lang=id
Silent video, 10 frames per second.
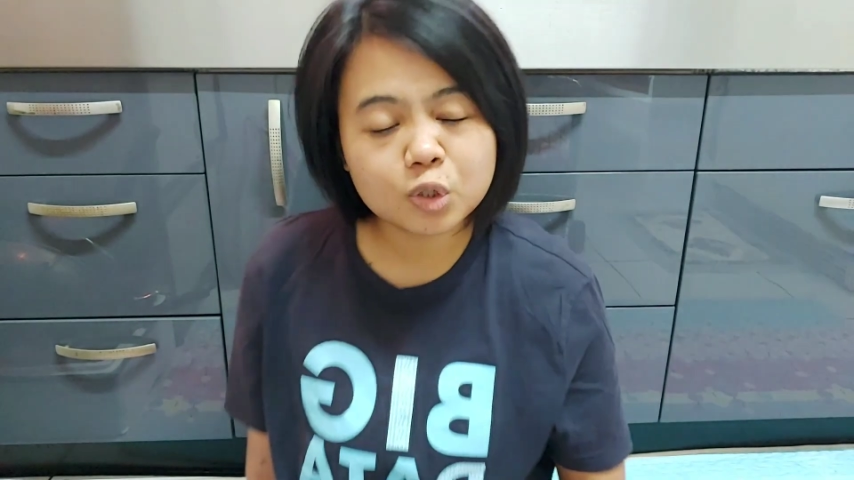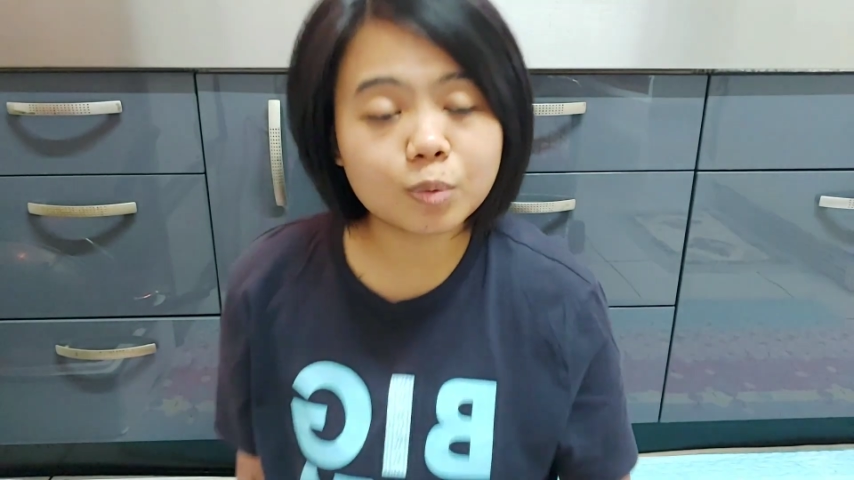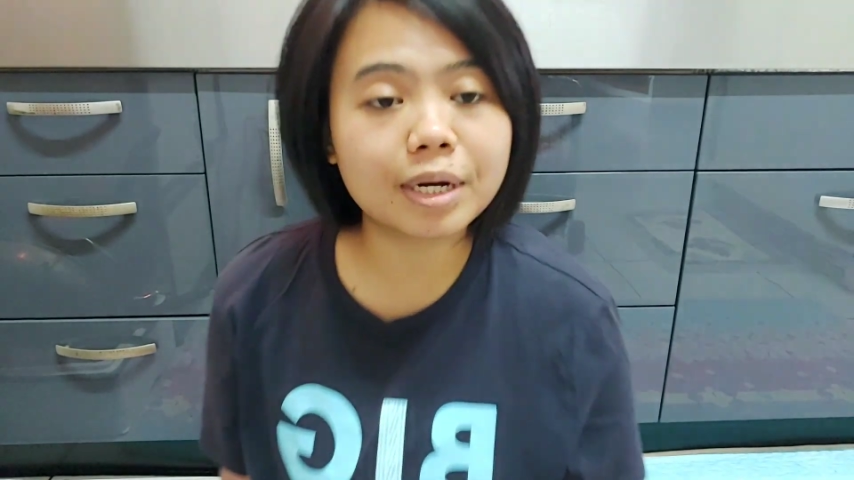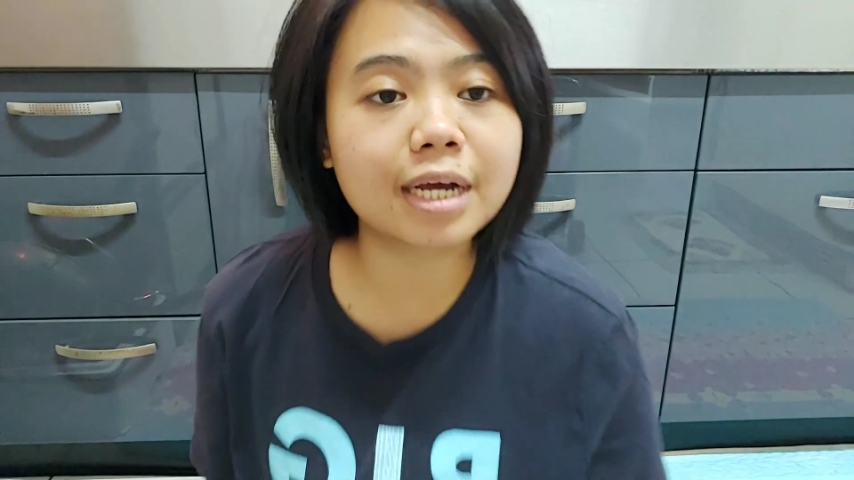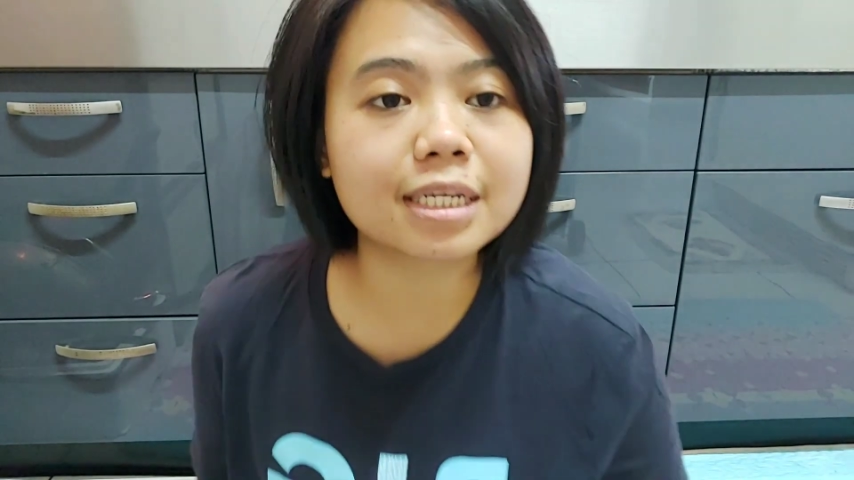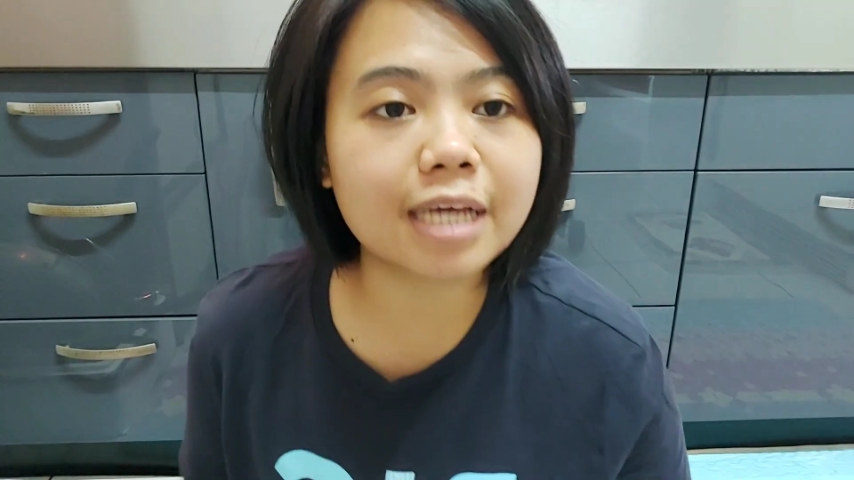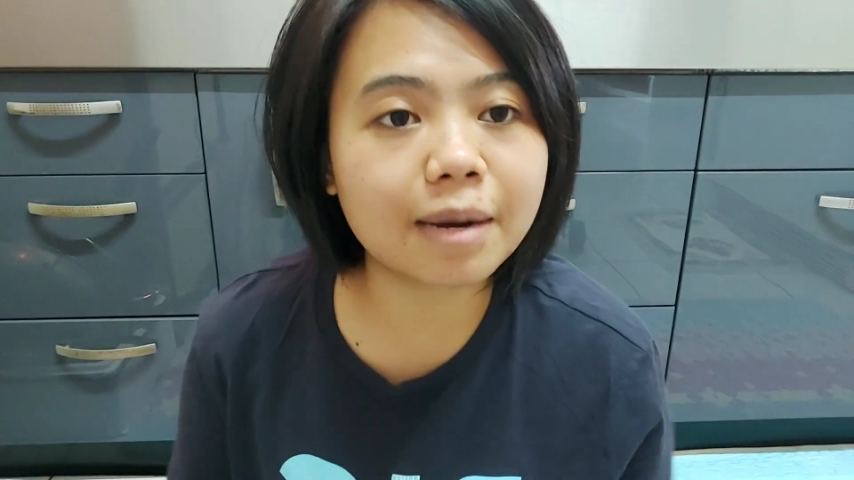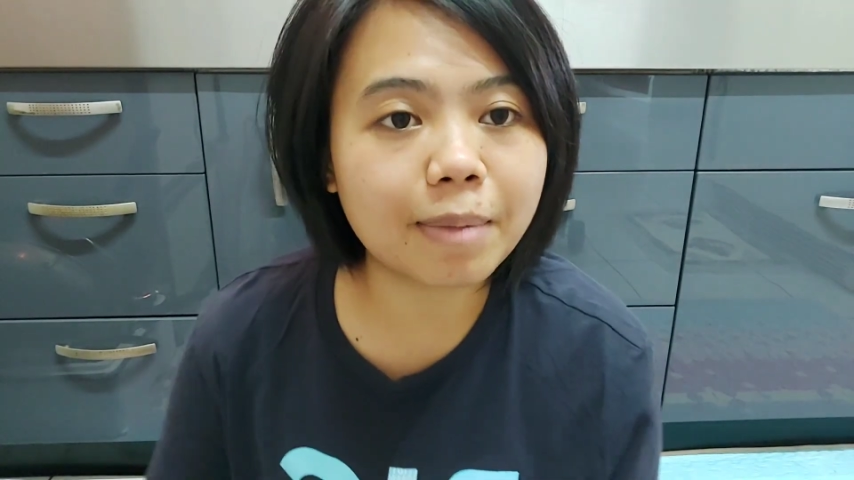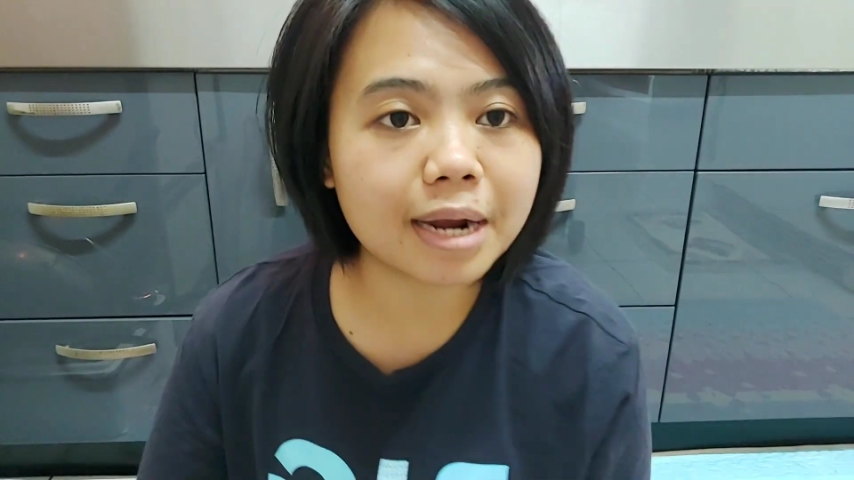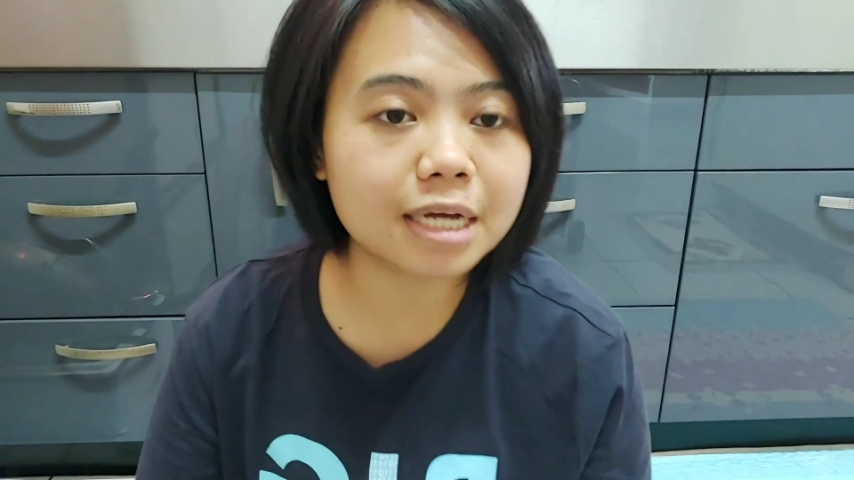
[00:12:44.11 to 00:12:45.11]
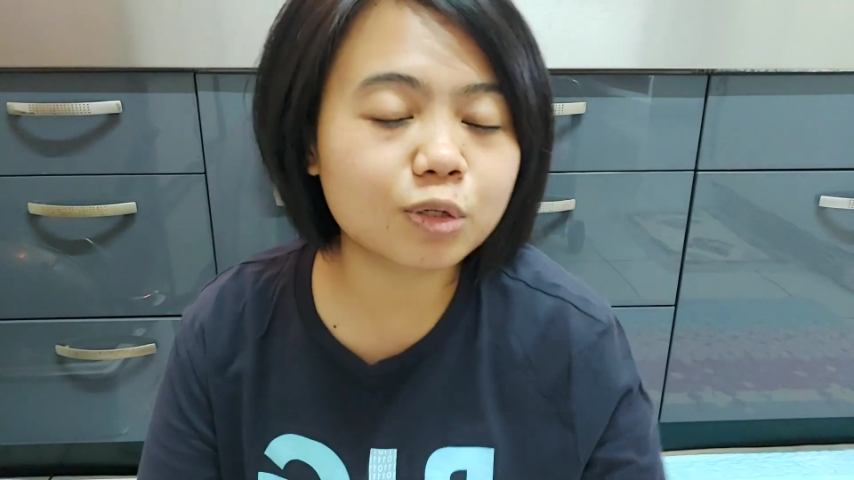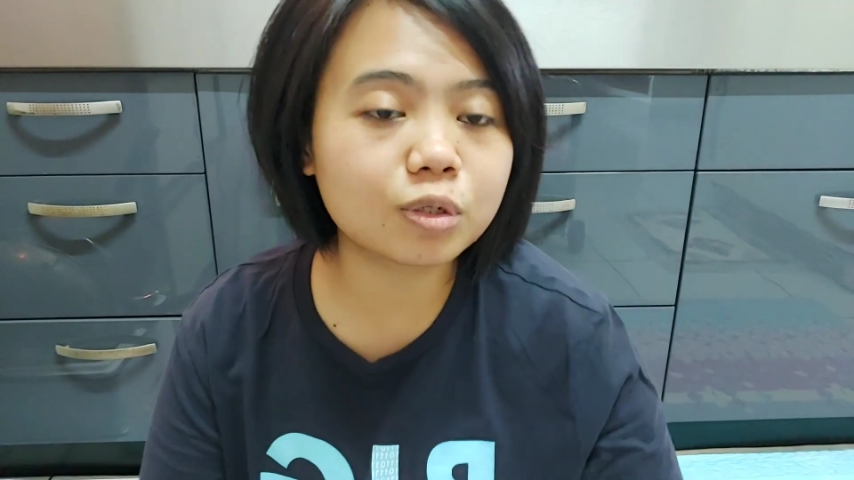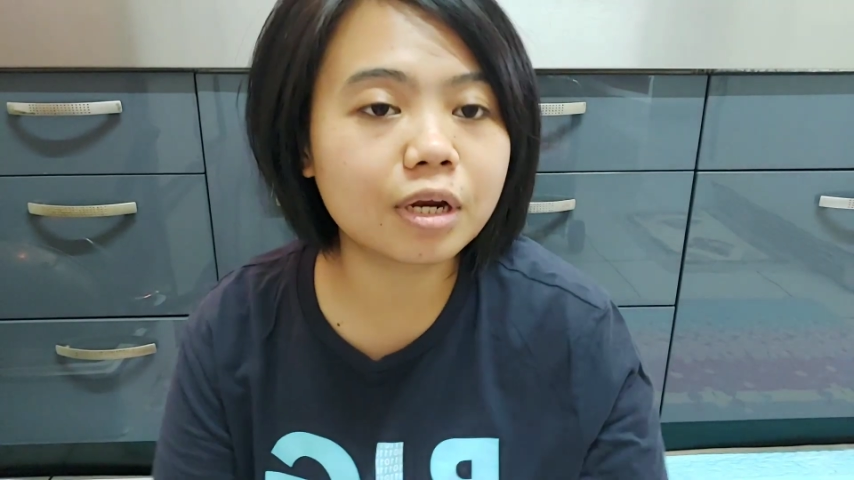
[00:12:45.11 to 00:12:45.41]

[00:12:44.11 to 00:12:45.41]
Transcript: cuman dikasih air panas tuh